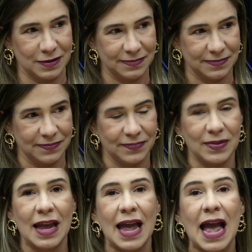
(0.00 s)

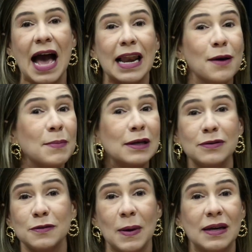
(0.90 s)
Perfeito. Alinhamento
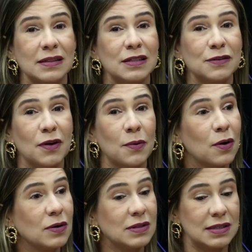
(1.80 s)
de expectativa é
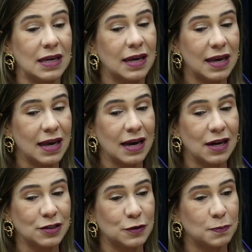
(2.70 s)
uma coisa assim que
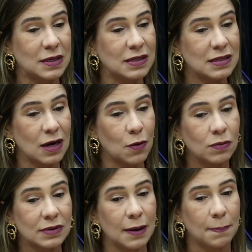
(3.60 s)
a gente precisa
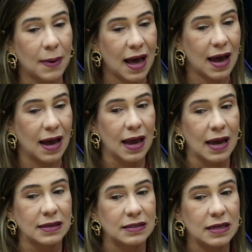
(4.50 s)
contemplar
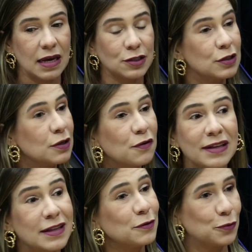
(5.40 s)
de que a gente não
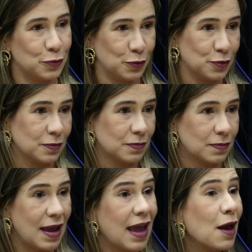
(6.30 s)
vai ter tudo.
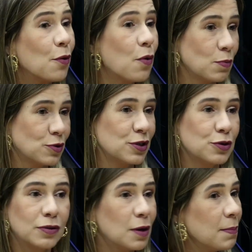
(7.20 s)
Tá. Eu, como
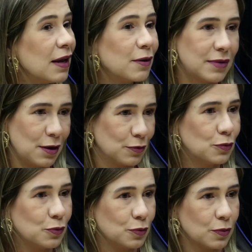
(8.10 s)
gestor, também não tenho
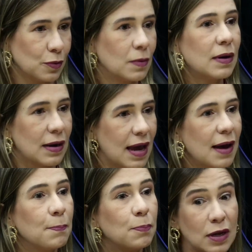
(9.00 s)
tudo. Sim.
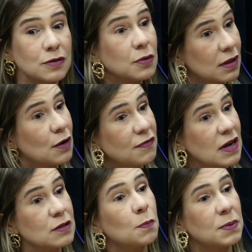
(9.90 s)
Né? Por isso que
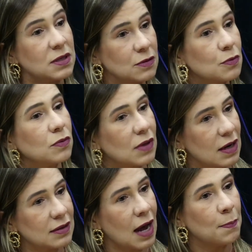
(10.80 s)
talvez eu preciso
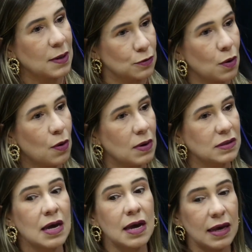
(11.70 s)
contratar
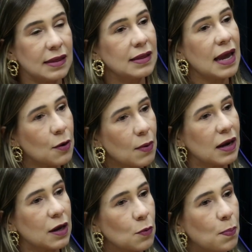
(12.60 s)
pessoas que tenham
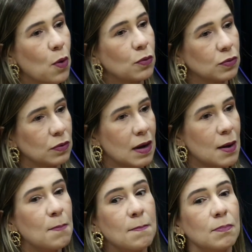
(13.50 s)
ali um pouco. Que
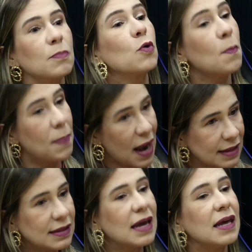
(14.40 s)
completem.
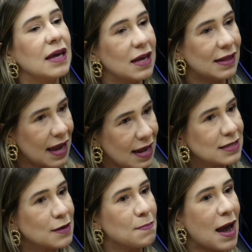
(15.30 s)
Completem e que deem
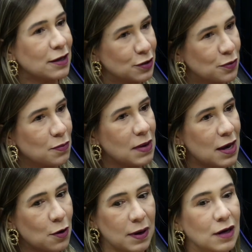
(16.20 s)
se match
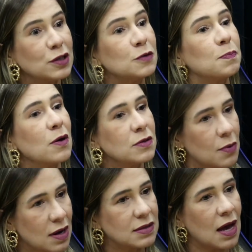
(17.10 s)
comigo para que a gente possa
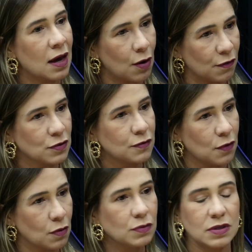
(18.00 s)
alcançar novos
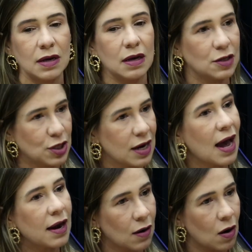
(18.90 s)
voos e, e,
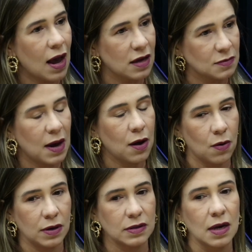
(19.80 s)
chegar em locais
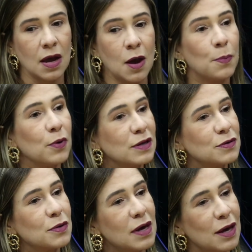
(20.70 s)
maiores. Por
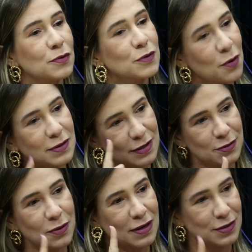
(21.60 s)
isso que o sonho que se
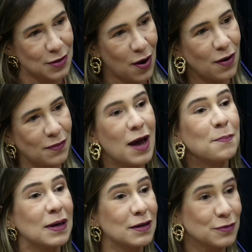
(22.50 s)
sonha só é, é
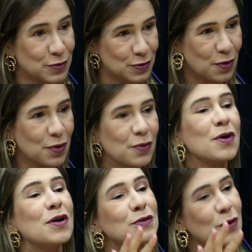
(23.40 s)
apenas é, um sonho,
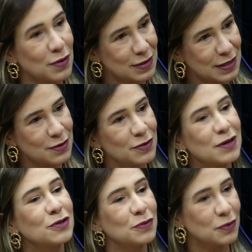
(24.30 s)
sonho, sonho que se
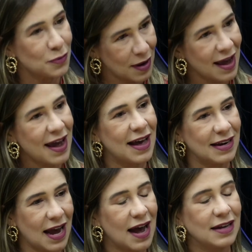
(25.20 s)
sonha junto é
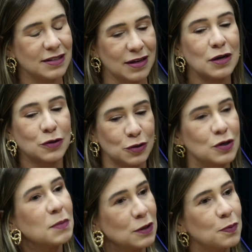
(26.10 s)
realidade. Perfeito.
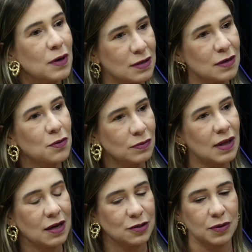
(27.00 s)
Justamente por esse
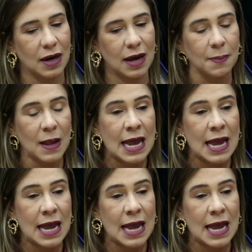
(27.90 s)
contexto, né?